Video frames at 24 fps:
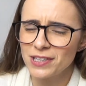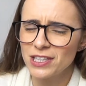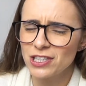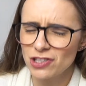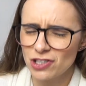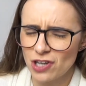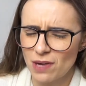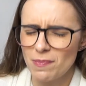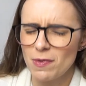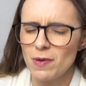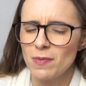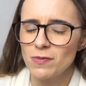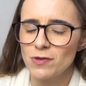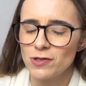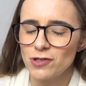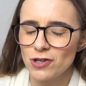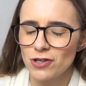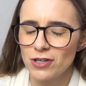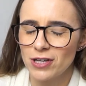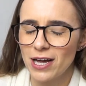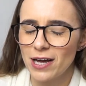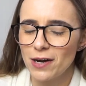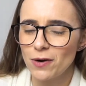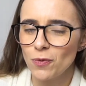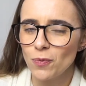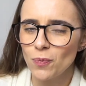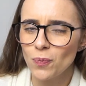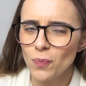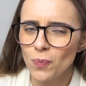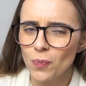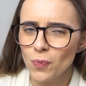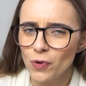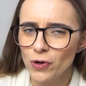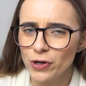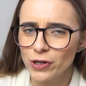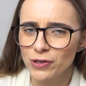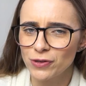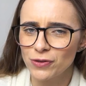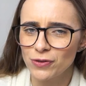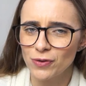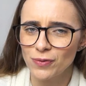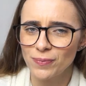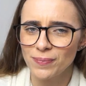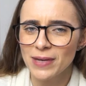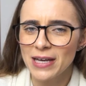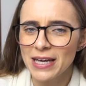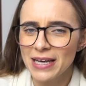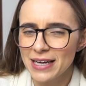que já me emocionaram
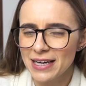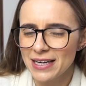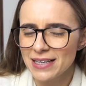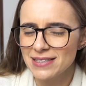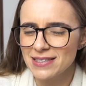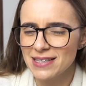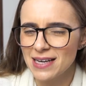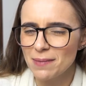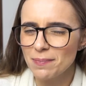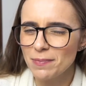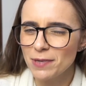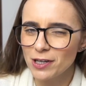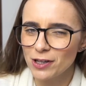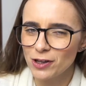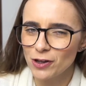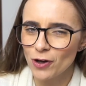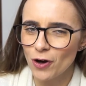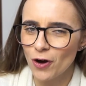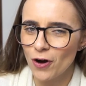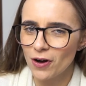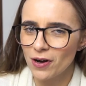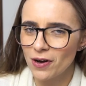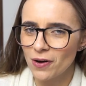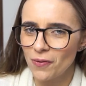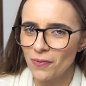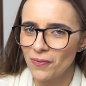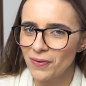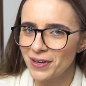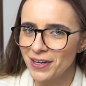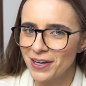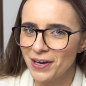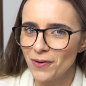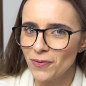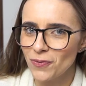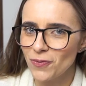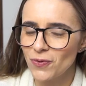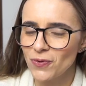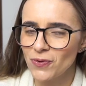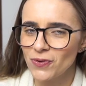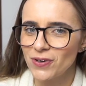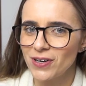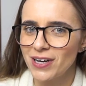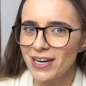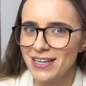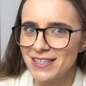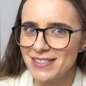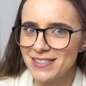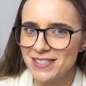muito e sempre tocam em algum
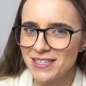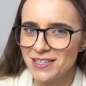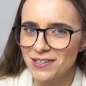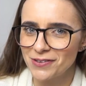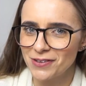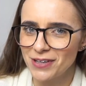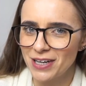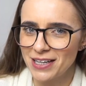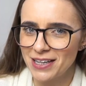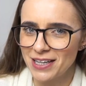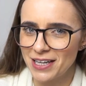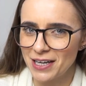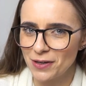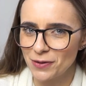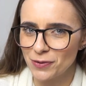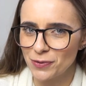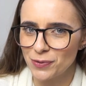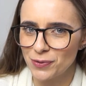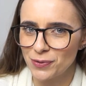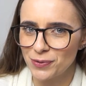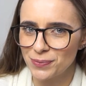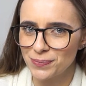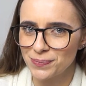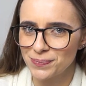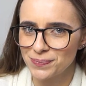lugarzinho lá dentro.